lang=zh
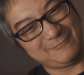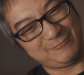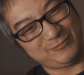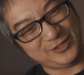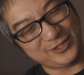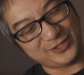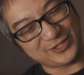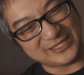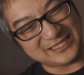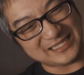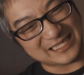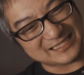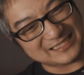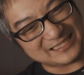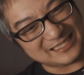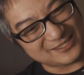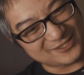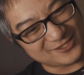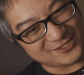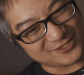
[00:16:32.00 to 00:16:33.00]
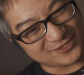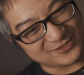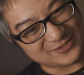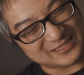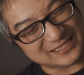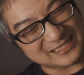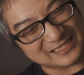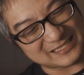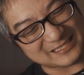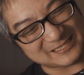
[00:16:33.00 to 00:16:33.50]
比我想象
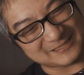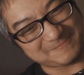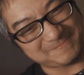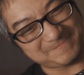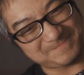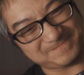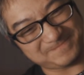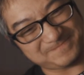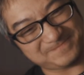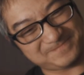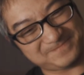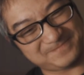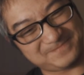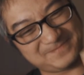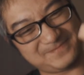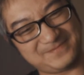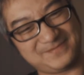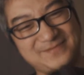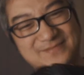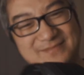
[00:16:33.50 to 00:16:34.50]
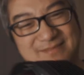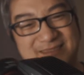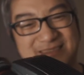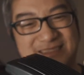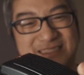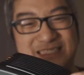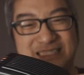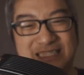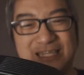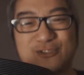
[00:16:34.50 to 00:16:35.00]
中的
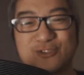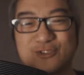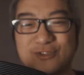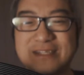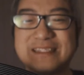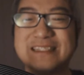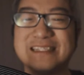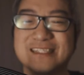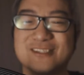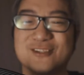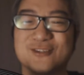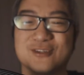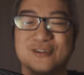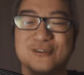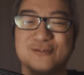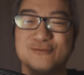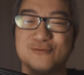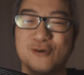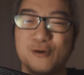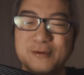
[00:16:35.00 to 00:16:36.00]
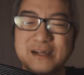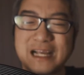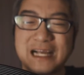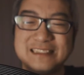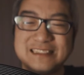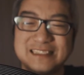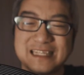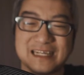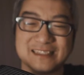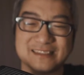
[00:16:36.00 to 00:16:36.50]
要专业的多，我不
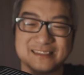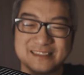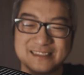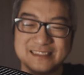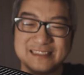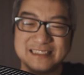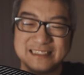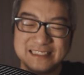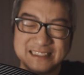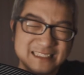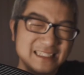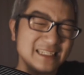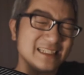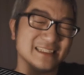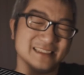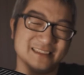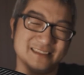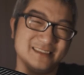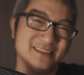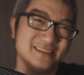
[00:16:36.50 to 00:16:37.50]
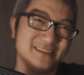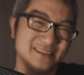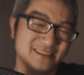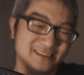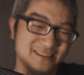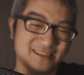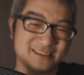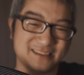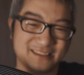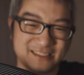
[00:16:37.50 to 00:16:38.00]
敢讲是一定。
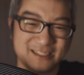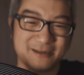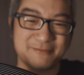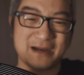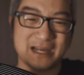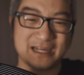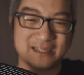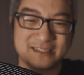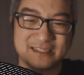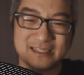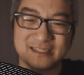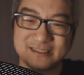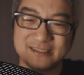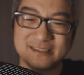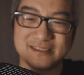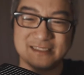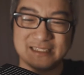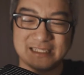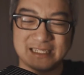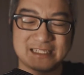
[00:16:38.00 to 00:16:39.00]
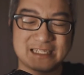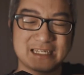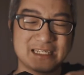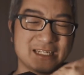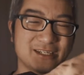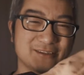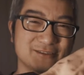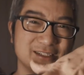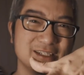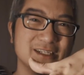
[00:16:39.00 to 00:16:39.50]
值得买，但是你可以看
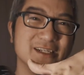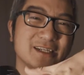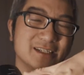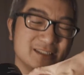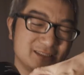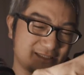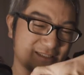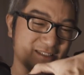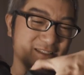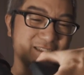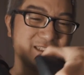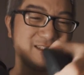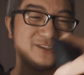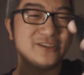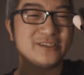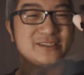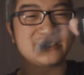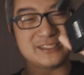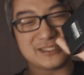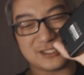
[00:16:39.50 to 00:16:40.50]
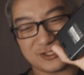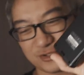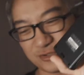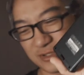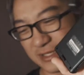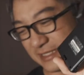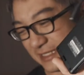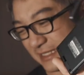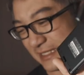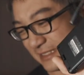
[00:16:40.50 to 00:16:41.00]
到，这的确是一个
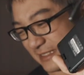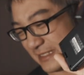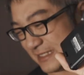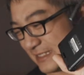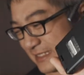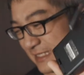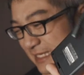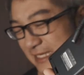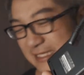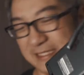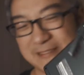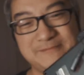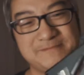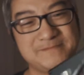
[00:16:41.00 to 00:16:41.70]
专业的器材，